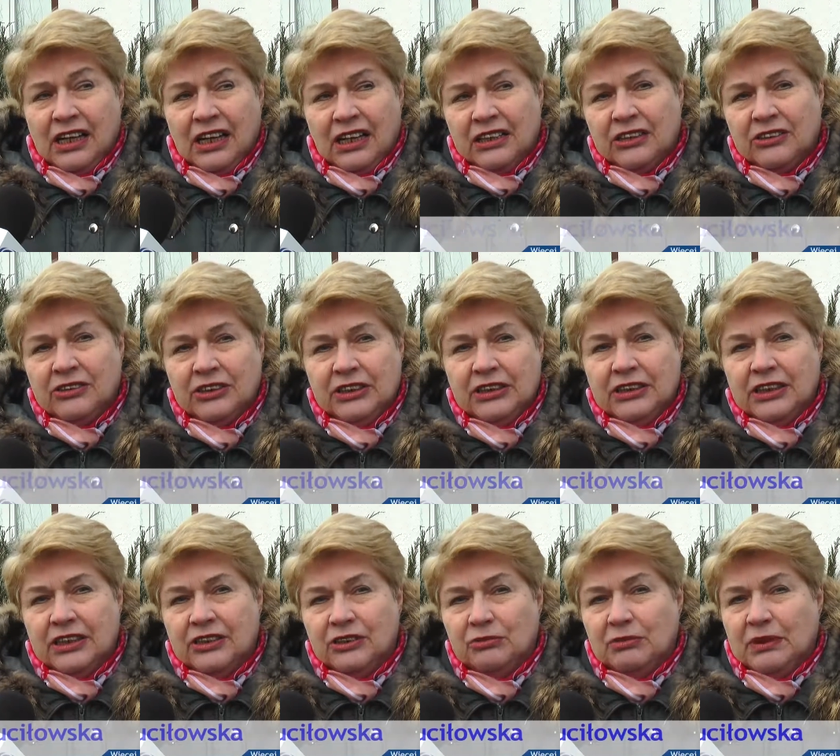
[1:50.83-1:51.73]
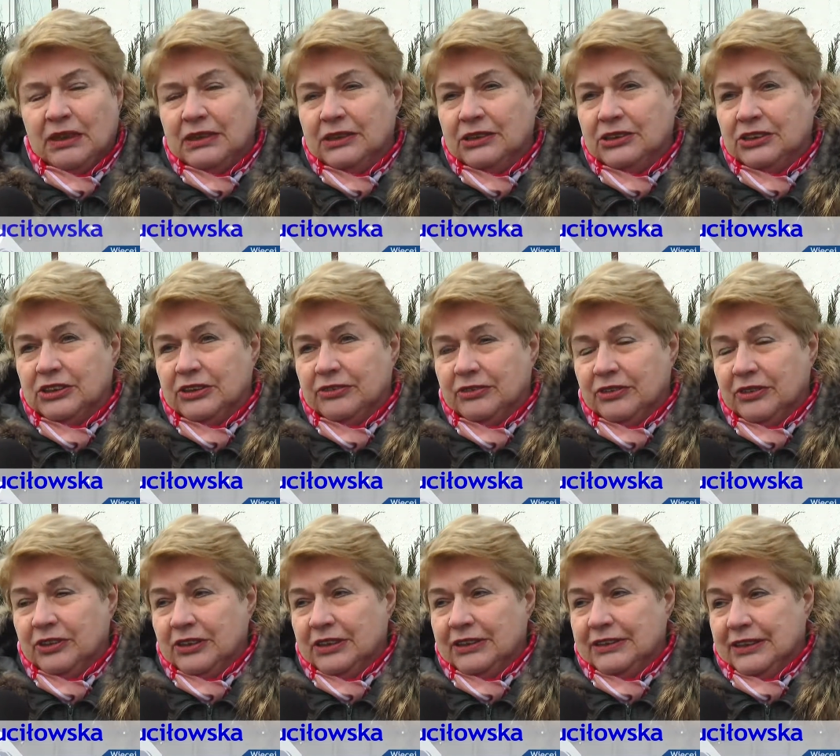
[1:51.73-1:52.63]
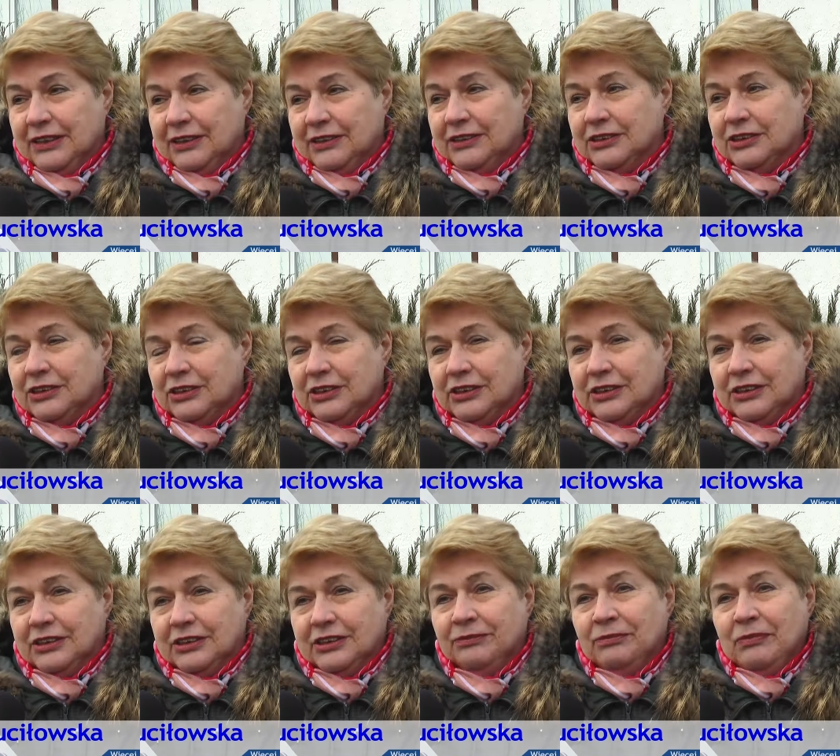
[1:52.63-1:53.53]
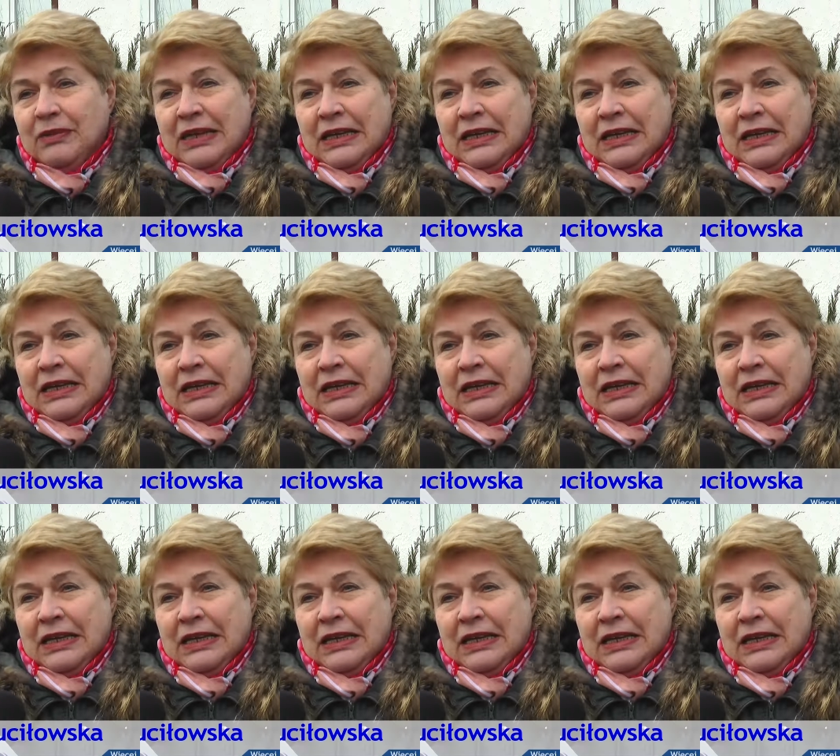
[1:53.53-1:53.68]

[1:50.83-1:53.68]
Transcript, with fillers: Ale choinka to małe drzewko i nie sądzę, że